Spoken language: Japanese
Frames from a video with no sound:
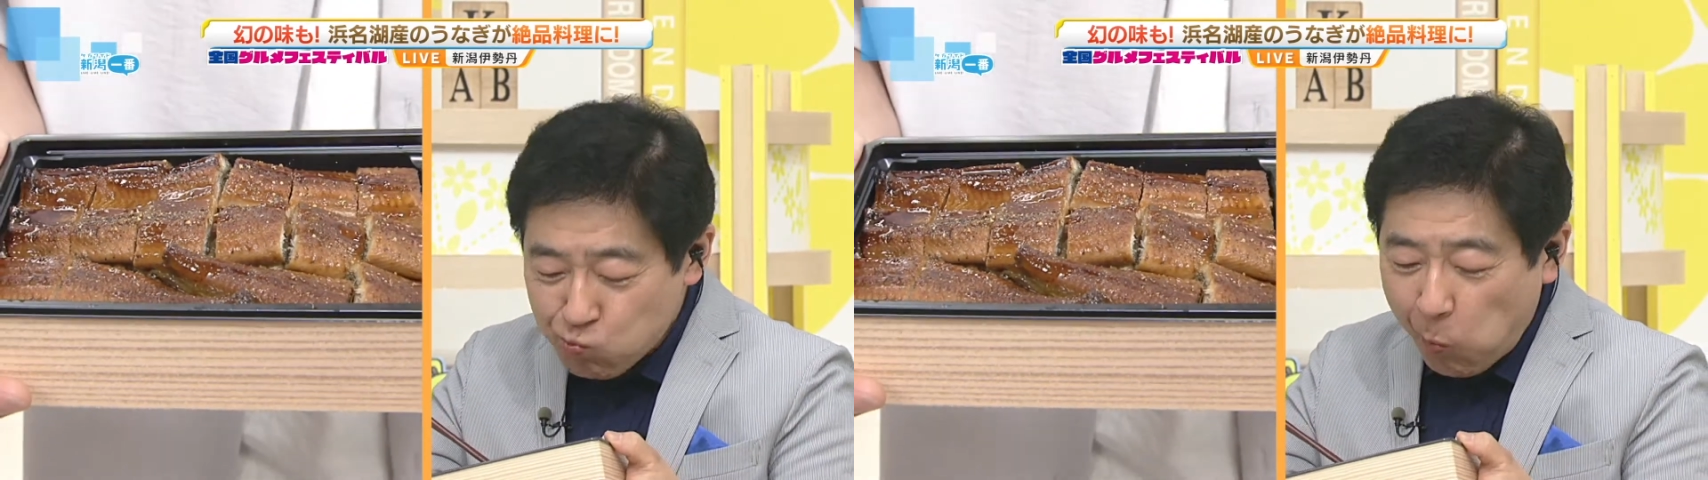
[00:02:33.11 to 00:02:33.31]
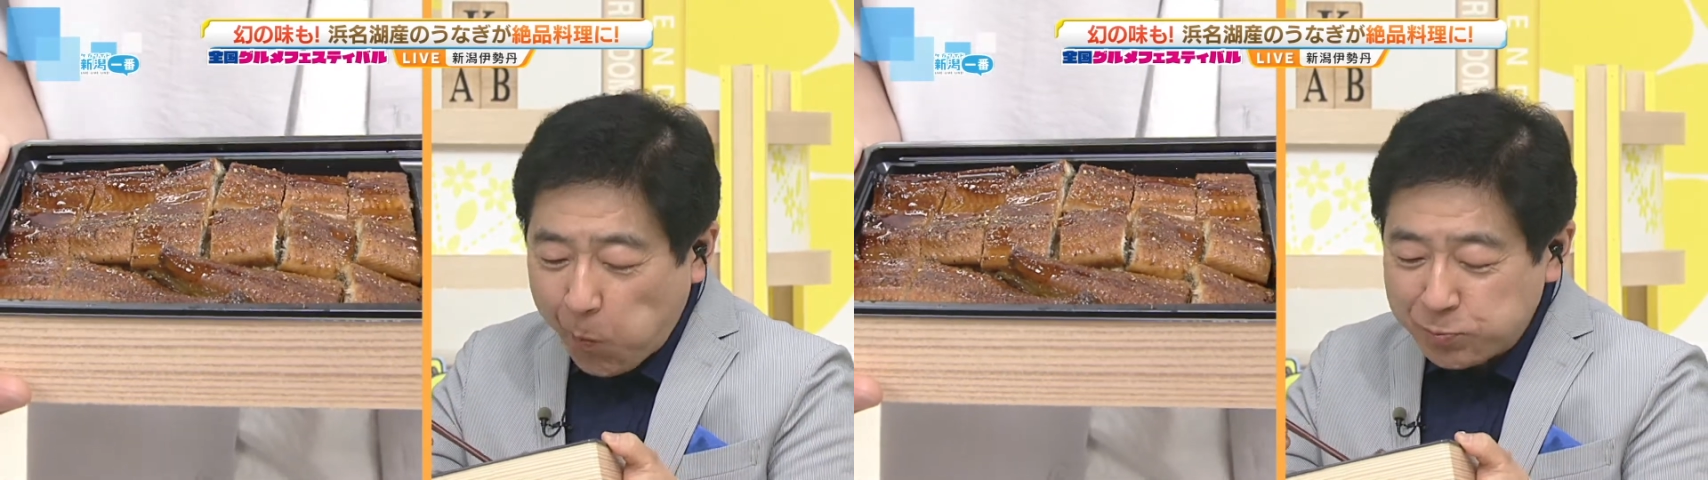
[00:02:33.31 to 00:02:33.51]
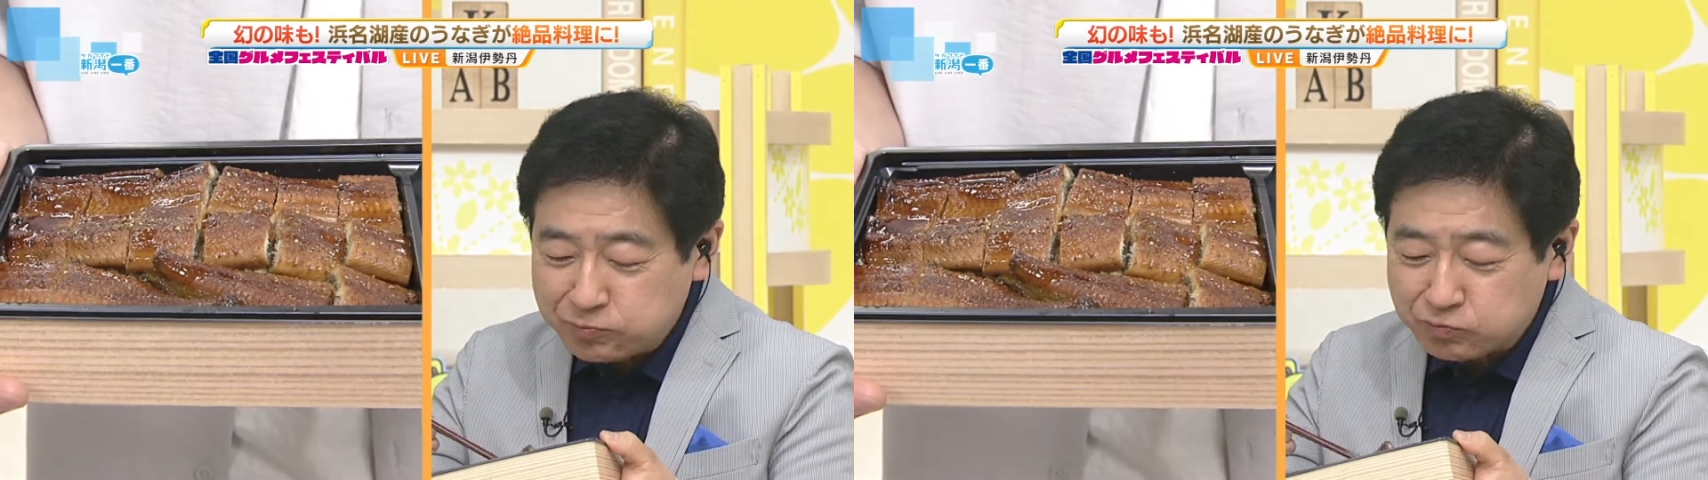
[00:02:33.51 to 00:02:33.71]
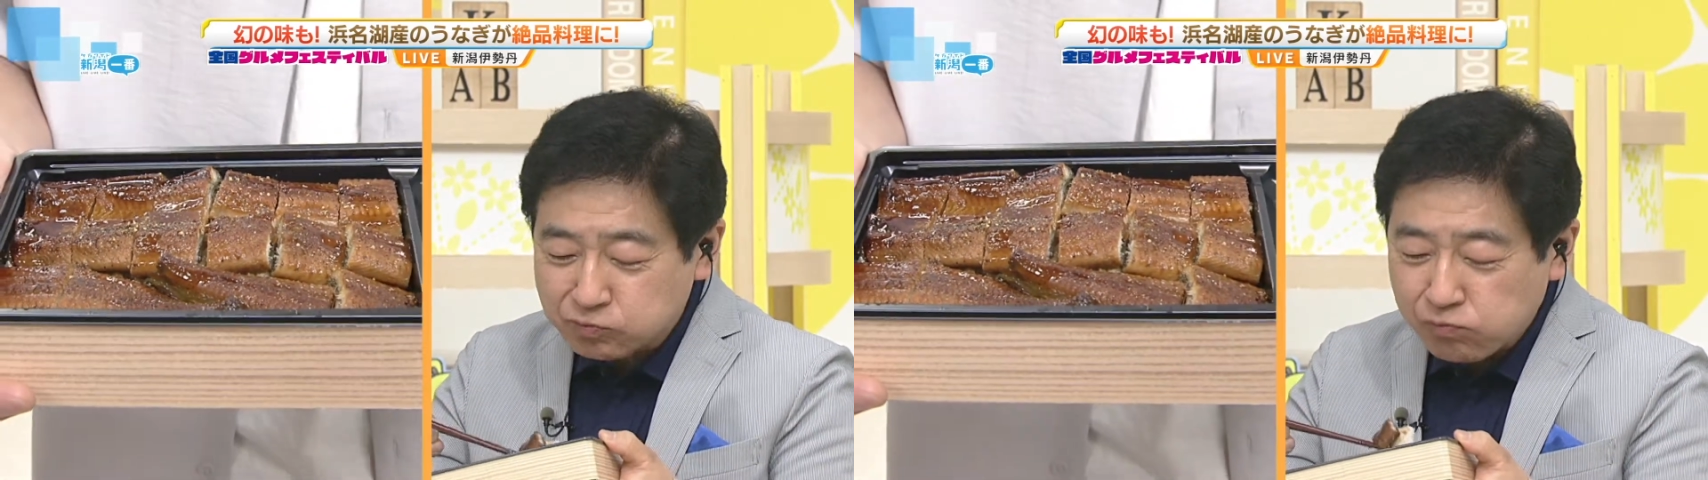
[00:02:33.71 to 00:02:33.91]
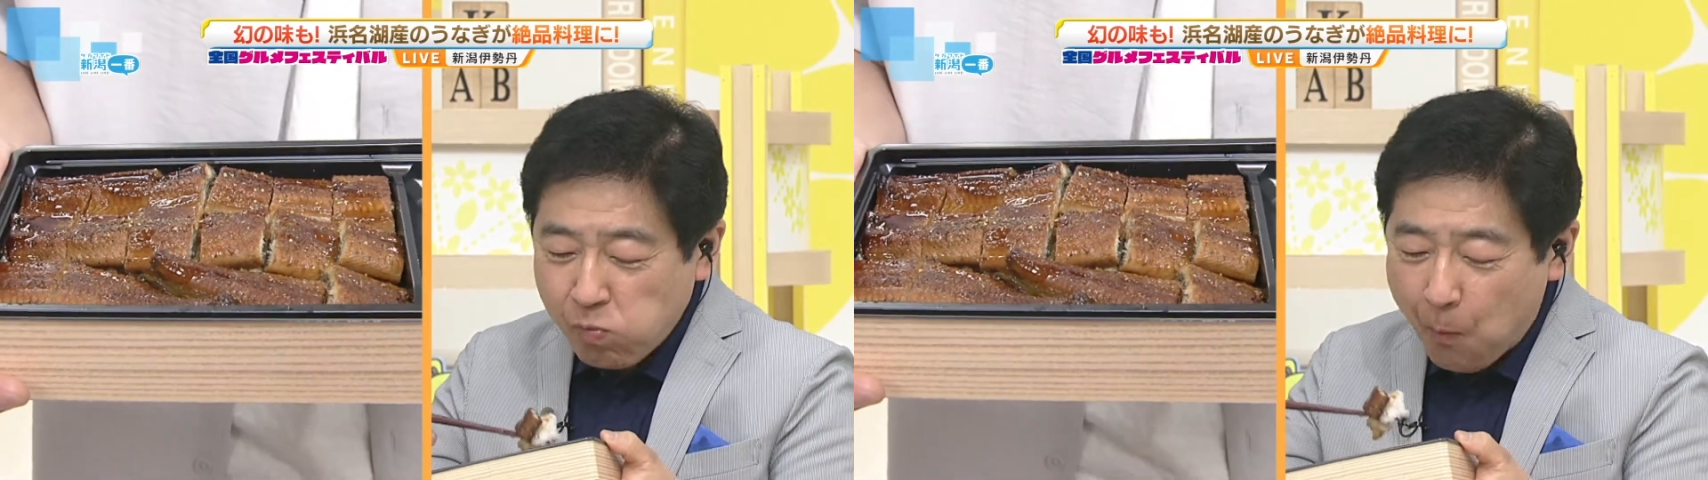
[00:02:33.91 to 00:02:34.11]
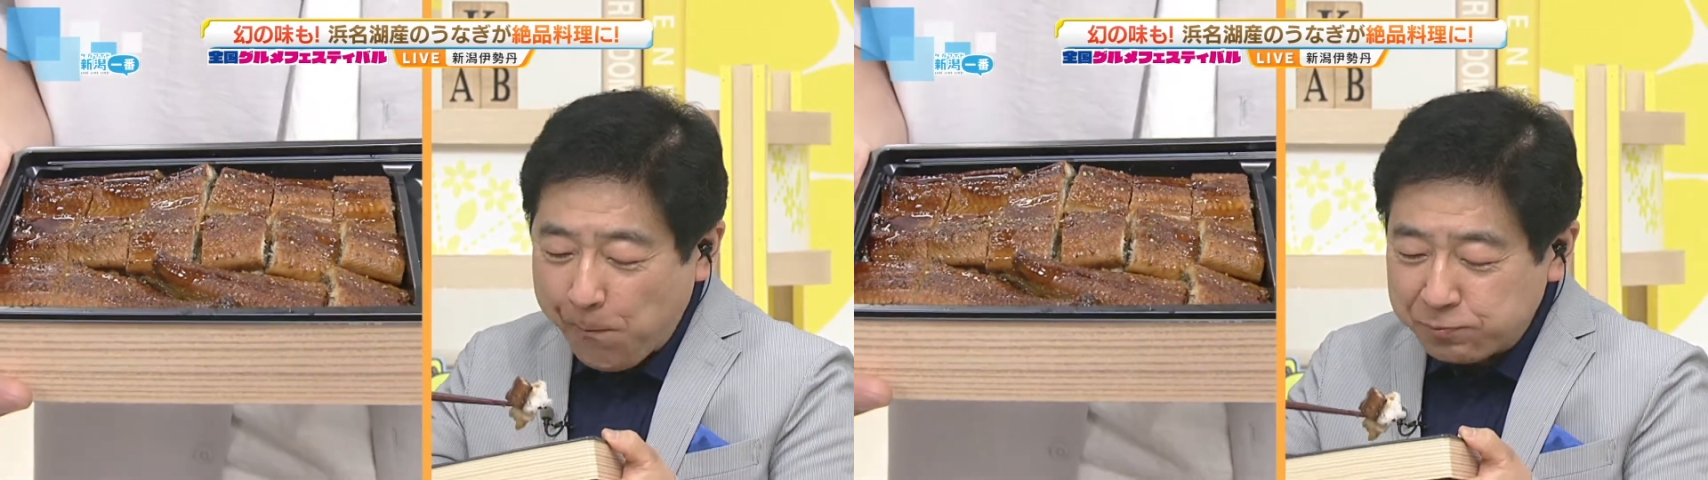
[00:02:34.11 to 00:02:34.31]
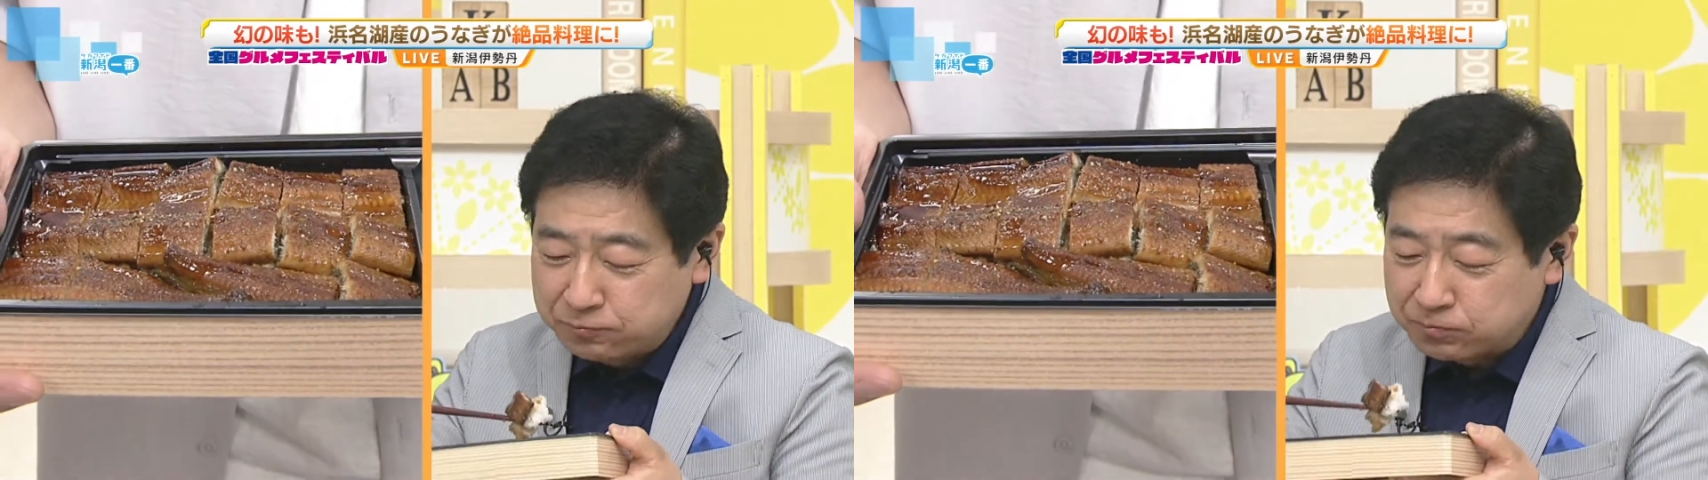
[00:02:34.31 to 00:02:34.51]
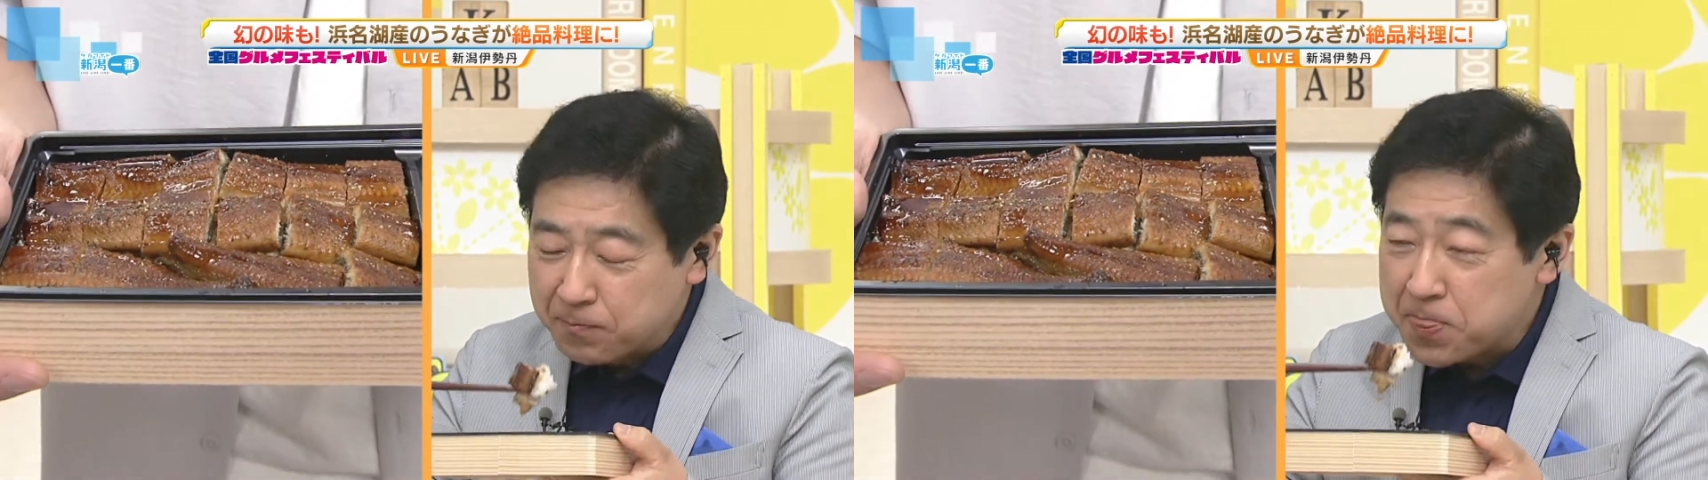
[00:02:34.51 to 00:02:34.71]
まりませんね。
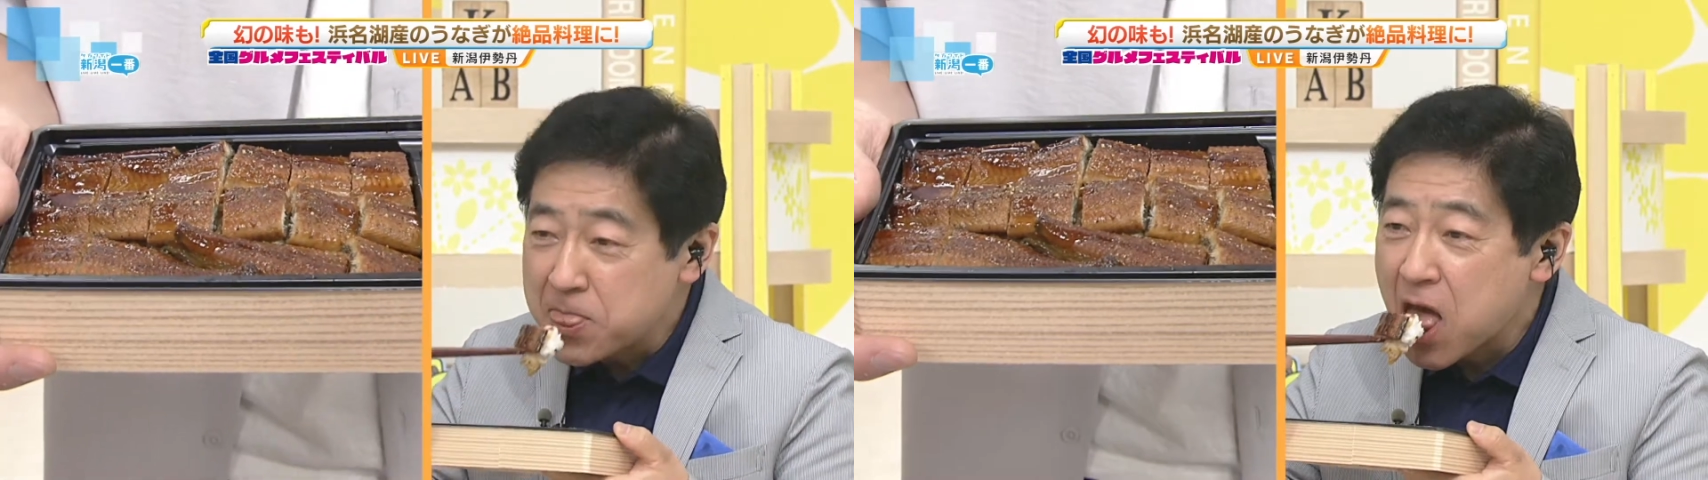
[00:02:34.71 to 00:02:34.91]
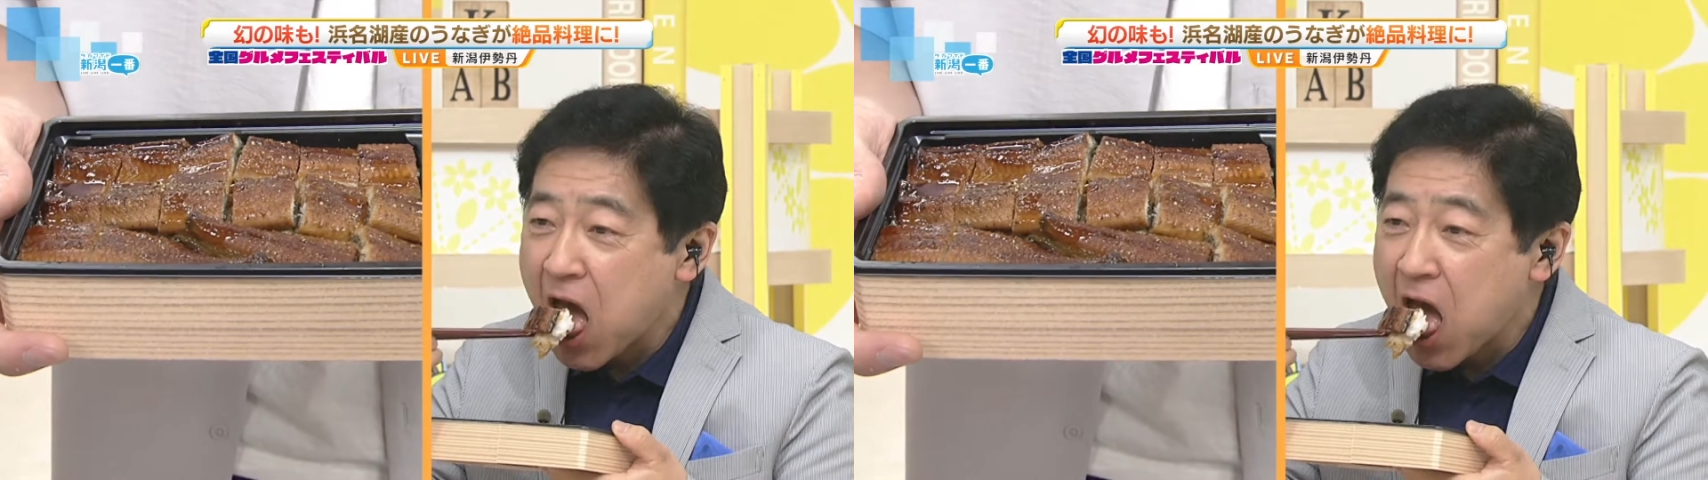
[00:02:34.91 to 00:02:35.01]
そ